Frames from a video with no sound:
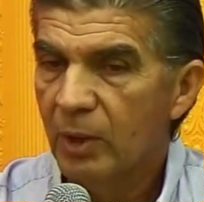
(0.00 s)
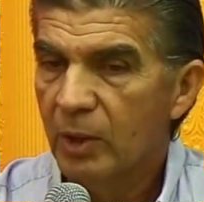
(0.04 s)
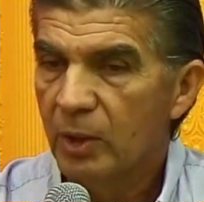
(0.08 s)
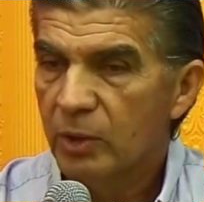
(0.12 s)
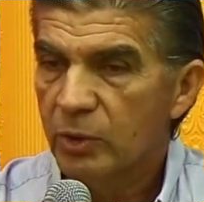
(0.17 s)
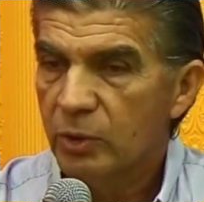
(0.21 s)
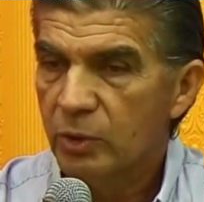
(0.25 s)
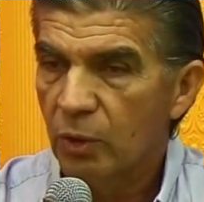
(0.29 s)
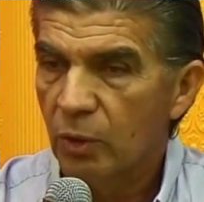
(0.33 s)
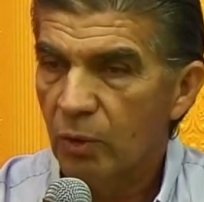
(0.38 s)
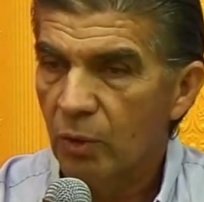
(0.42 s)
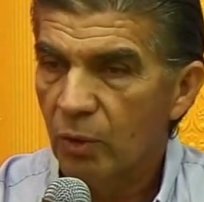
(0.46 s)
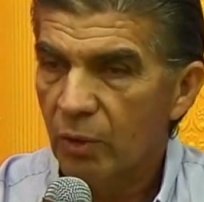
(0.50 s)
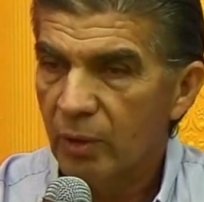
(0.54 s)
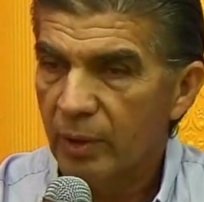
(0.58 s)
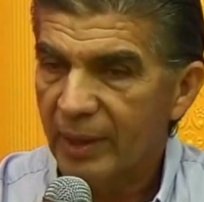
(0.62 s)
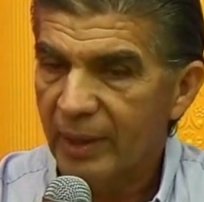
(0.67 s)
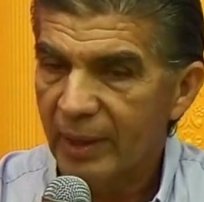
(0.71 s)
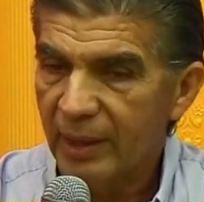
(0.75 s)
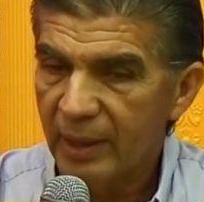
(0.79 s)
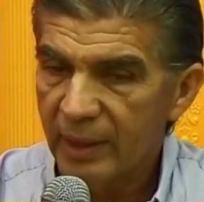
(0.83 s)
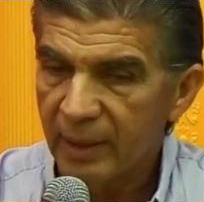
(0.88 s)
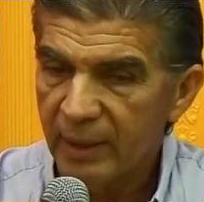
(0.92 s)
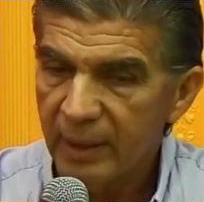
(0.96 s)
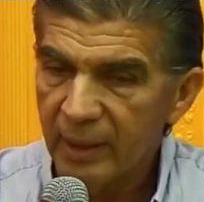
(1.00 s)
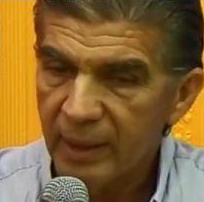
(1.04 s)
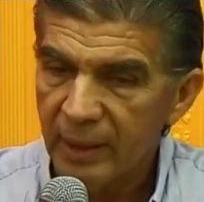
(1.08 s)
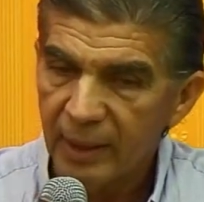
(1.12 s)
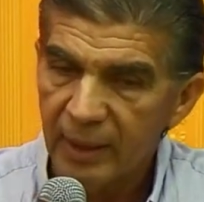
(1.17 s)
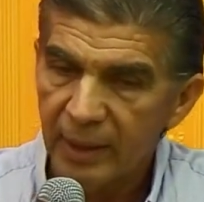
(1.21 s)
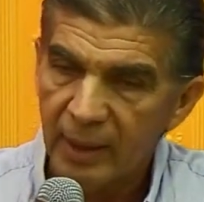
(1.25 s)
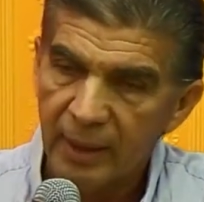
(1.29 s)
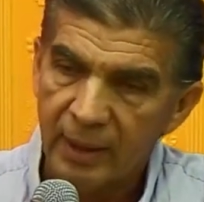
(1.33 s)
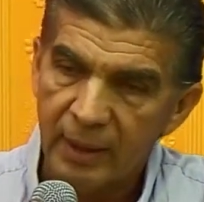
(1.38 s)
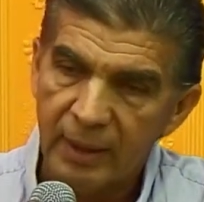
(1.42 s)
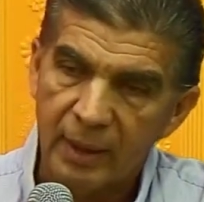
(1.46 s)
son los que
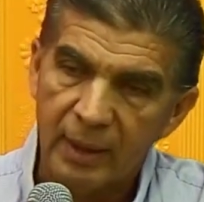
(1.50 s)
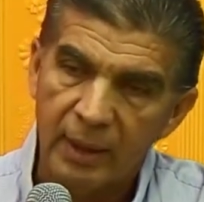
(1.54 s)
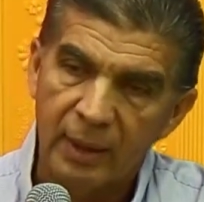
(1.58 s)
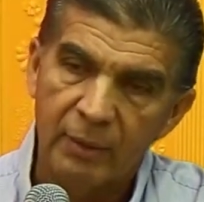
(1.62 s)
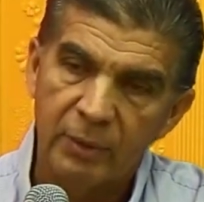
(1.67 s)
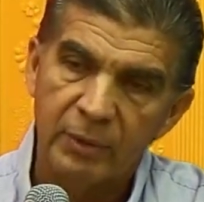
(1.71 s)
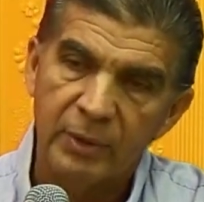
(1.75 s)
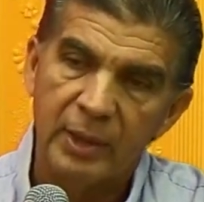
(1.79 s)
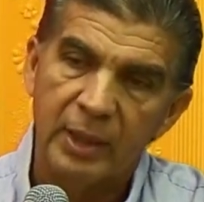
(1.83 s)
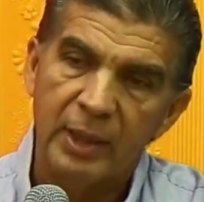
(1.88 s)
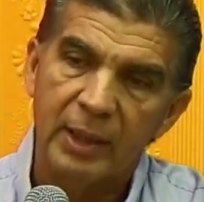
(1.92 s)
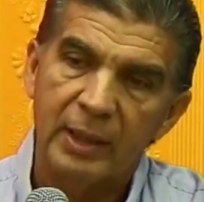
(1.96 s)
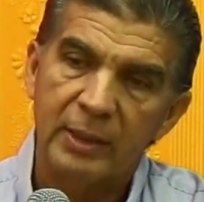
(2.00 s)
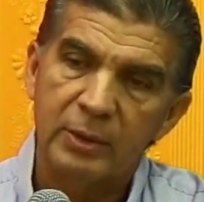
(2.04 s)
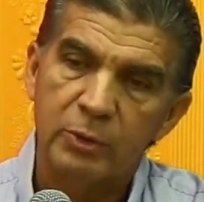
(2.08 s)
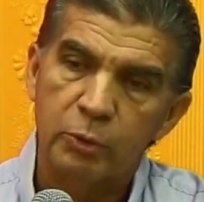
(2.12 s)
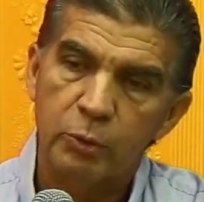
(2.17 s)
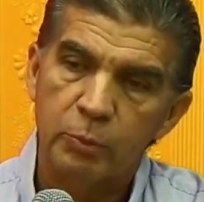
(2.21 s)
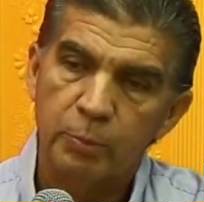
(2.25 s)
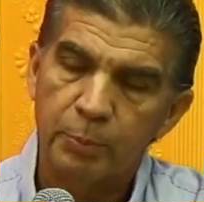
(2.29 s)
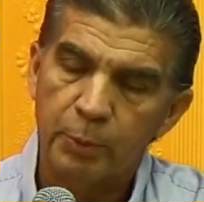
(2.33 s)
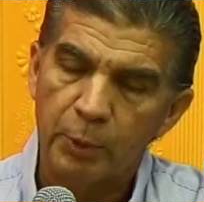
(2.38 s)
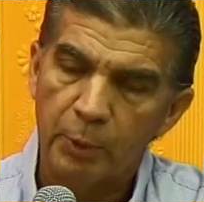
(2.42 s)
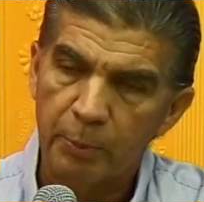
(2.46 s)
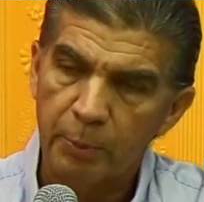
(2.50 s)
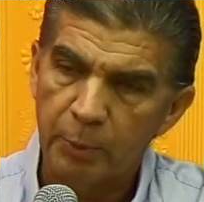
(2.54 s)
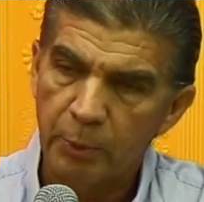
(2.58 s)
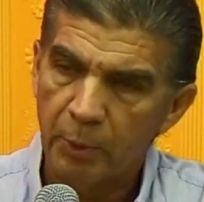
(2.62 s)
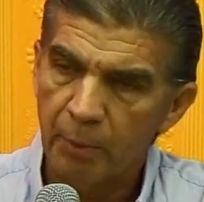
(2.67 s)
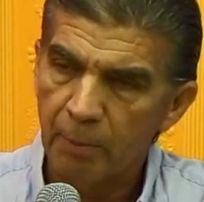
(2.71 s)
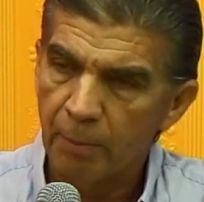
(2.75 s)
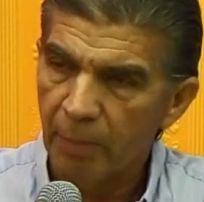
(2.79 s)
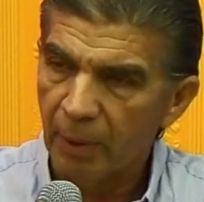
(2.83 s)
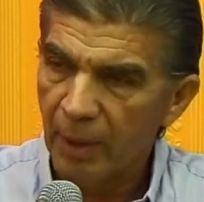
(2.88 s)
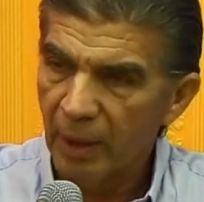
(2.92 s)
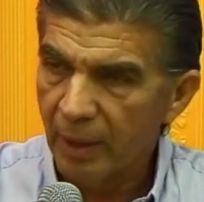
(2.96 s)
generan, Claudia, su propio
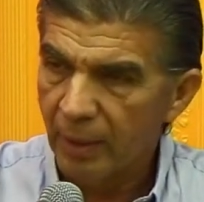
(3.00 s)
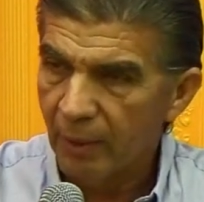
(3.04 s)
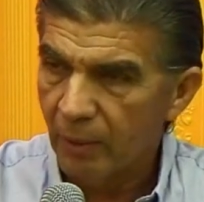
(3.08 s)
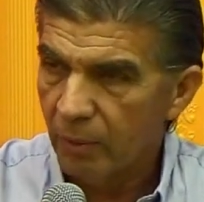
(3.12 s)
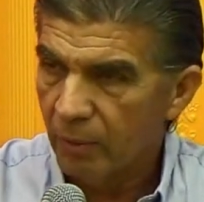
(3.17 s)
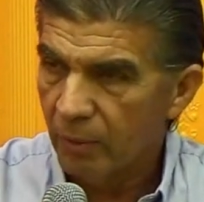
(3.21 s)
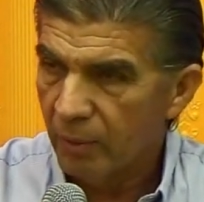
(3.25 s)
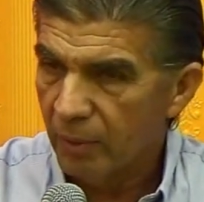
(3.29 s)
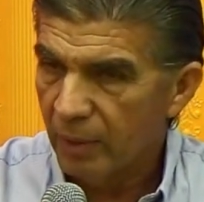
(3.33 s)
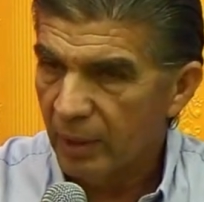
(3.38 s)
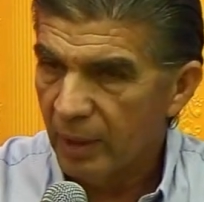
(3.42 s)
empleo.